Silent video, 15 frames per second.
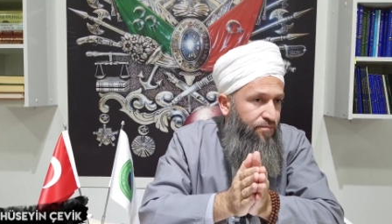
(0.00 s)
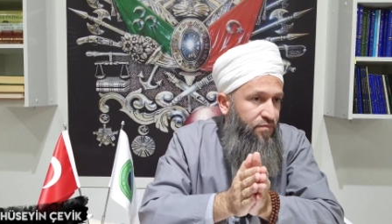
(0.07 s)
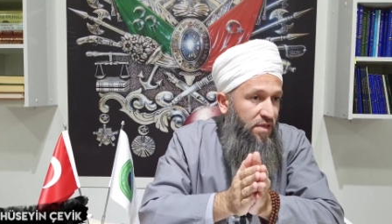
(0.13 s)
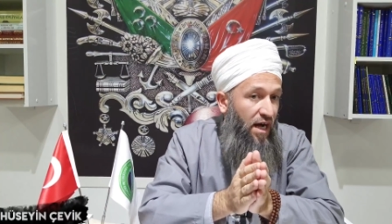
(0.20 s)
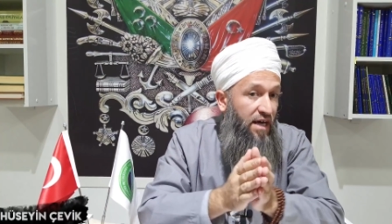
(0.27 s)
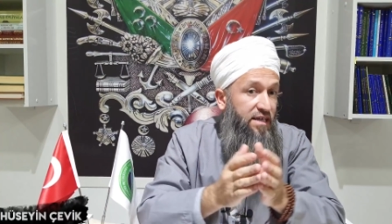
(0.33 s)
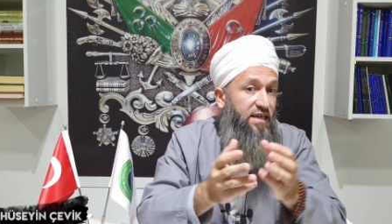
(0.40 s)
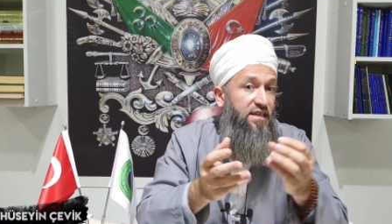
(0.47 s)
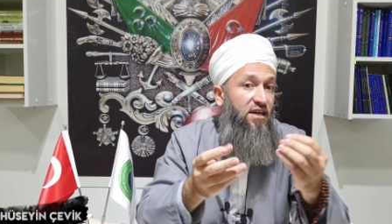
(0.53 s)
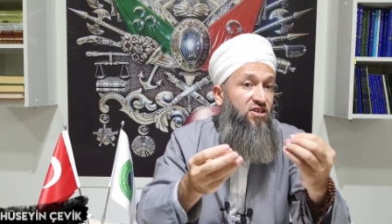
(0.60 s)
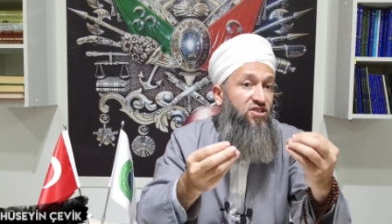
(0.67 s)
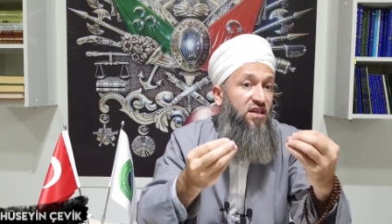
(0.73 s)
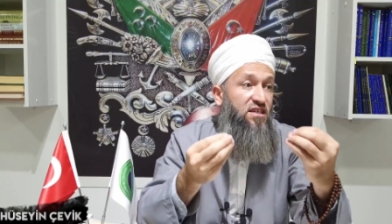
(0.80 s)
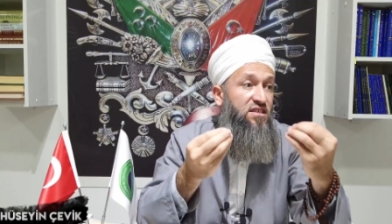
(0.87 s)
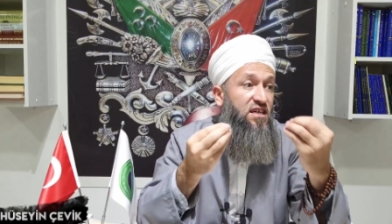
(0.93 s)

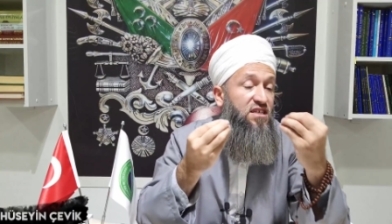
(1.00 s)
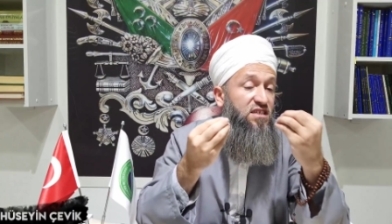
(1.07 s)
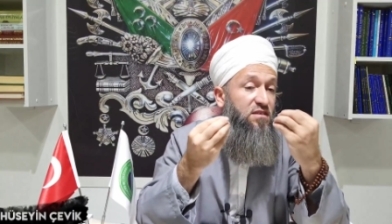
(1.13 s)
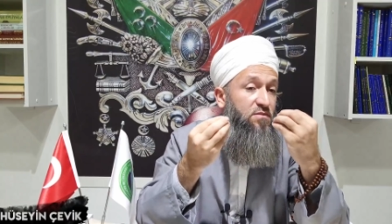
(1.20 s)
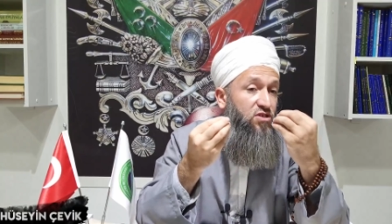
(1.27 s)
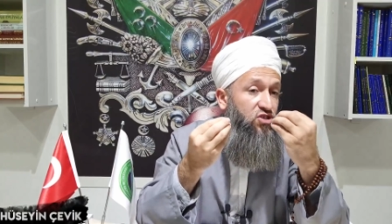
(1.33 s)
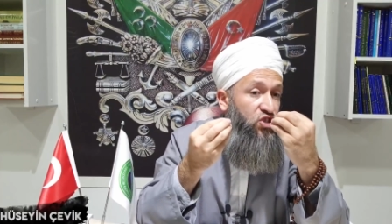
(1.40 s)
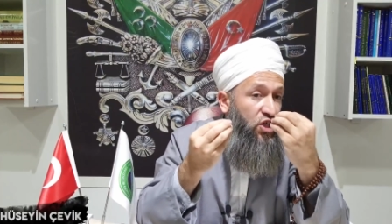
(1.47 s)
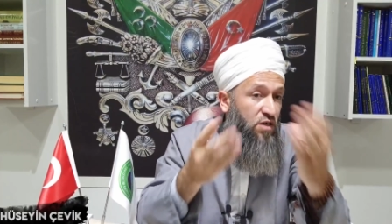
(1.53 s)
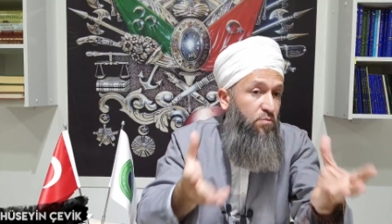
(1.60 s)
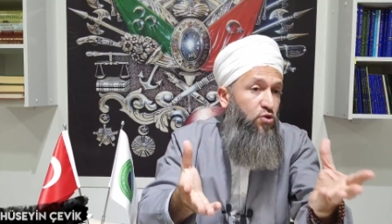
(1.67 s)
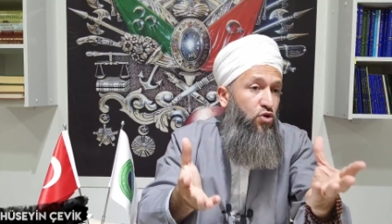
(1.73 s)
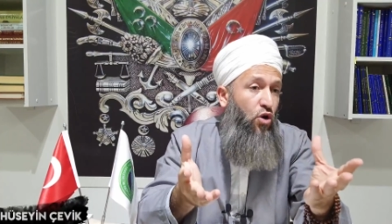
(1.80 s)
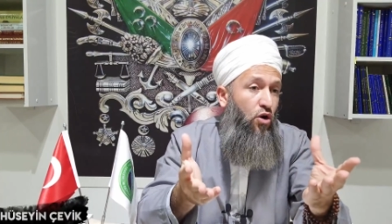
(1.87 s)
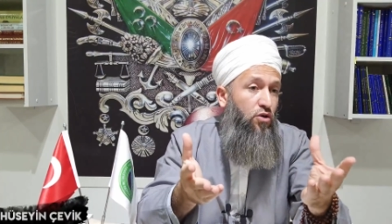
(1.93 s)
Arkadaşlar sesimiz
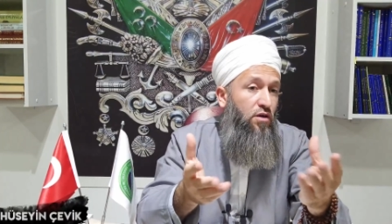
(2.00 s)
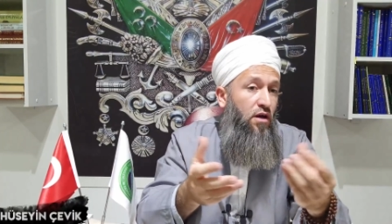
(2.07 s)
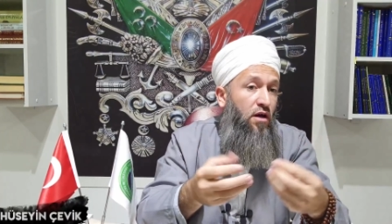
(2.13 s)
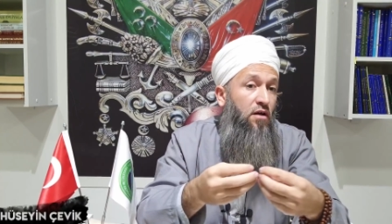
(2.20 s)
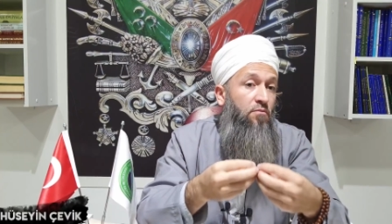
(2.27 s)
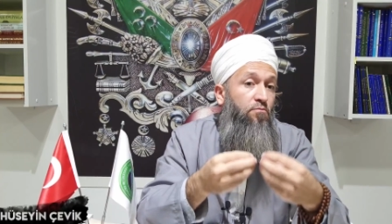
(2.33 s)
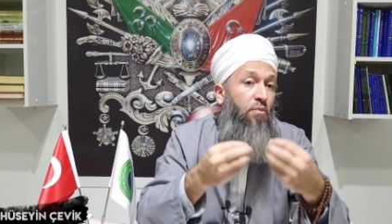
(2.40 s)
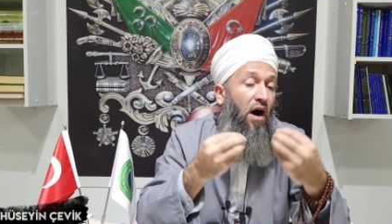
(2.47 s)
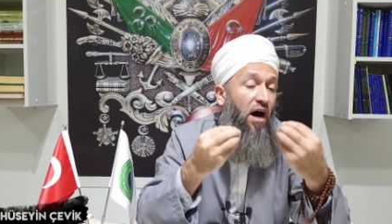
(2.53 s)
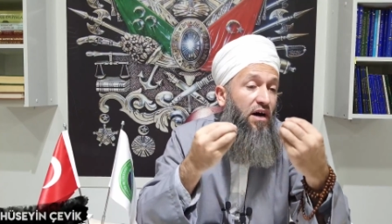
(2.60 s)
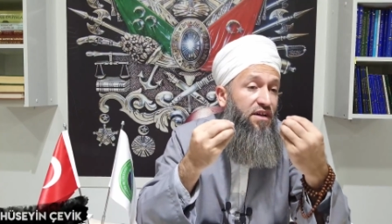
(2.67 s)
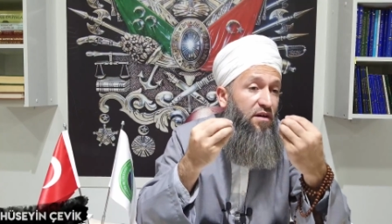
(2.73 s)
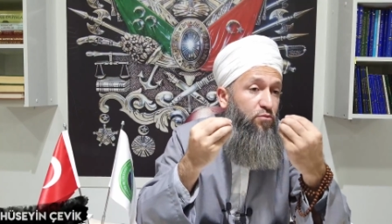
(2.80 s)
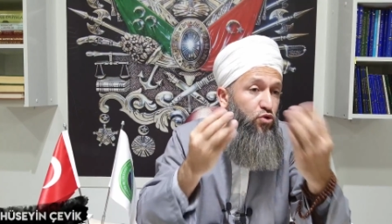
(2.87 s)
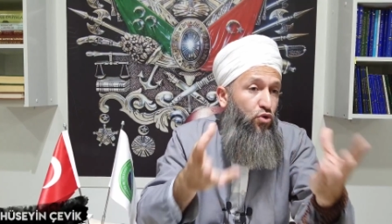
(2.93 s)
çıkmıyor,
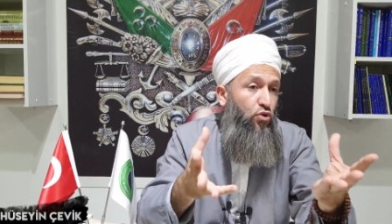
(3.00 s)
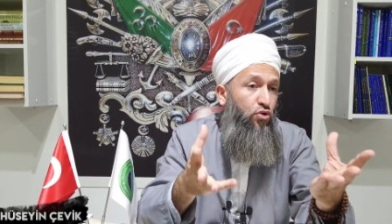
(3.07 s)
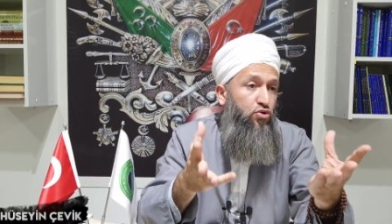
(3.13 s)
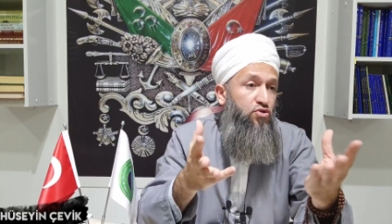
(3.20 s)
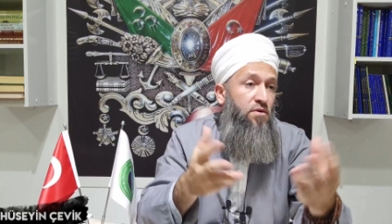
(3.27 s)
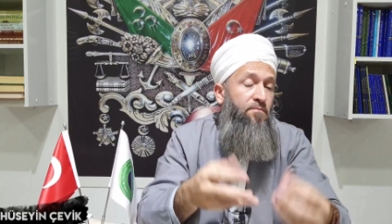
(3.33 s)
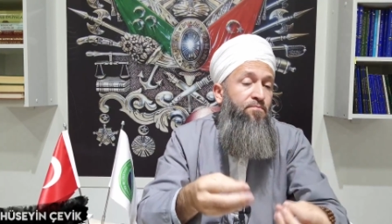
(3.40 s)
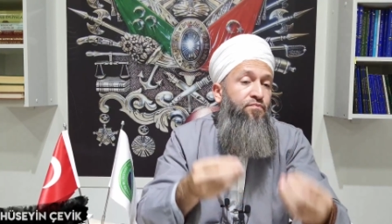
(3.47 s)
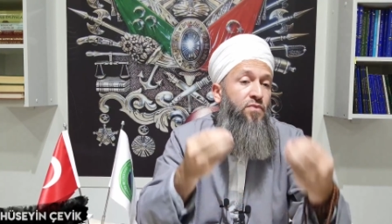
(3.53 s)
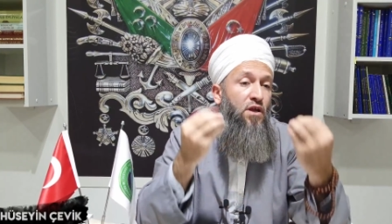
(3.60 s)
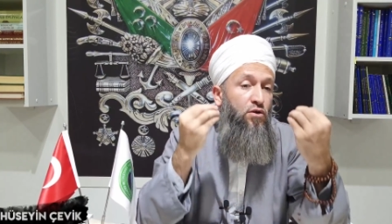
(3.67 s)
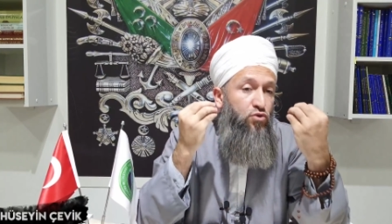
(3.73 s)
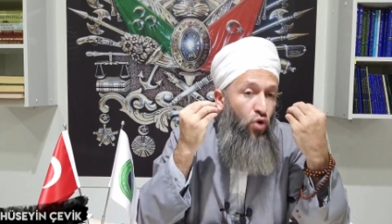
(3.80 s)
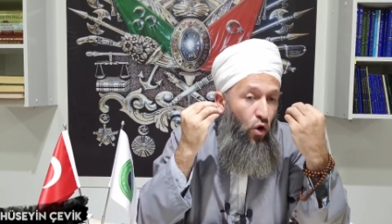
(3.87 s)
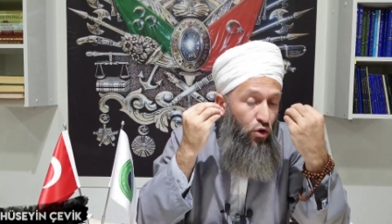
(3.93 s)
bağıramıyoruz,
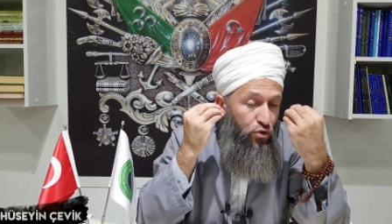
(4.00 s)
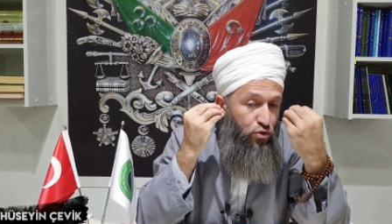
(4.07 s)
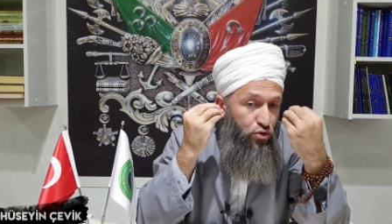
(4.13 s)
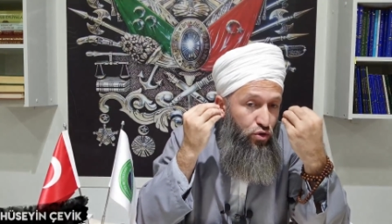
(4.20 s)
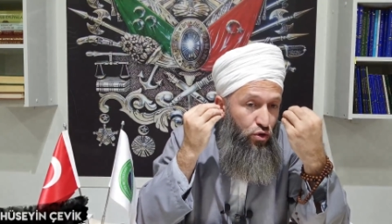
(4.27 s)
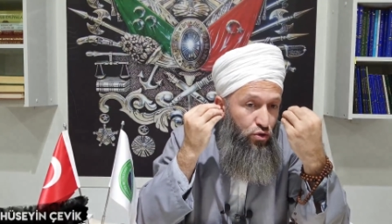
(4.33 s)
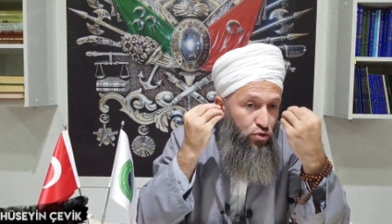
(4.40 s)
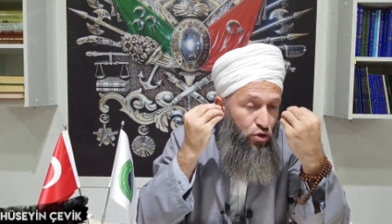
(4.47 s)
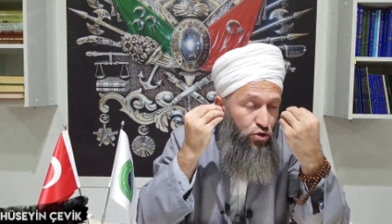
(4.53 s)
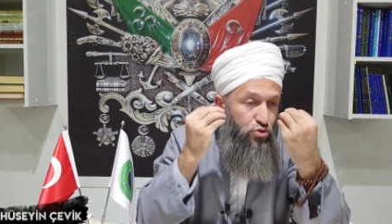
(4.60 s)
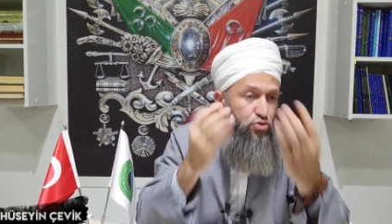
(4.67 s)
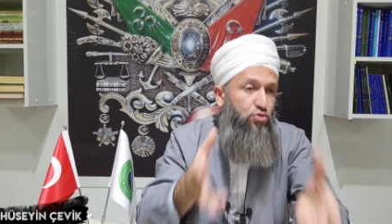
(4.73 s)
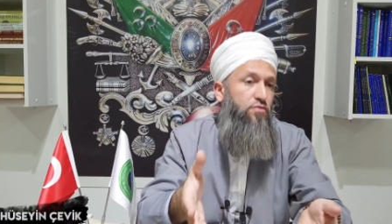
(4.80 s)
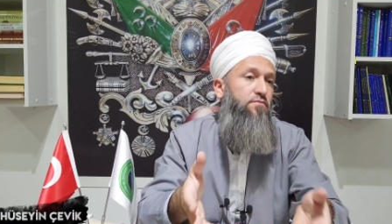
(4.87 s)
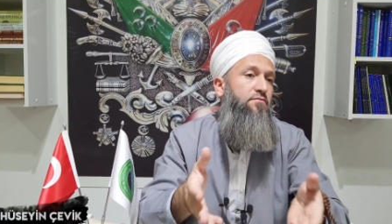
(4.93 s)

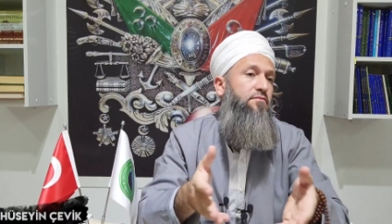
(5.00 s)
korkuyoruz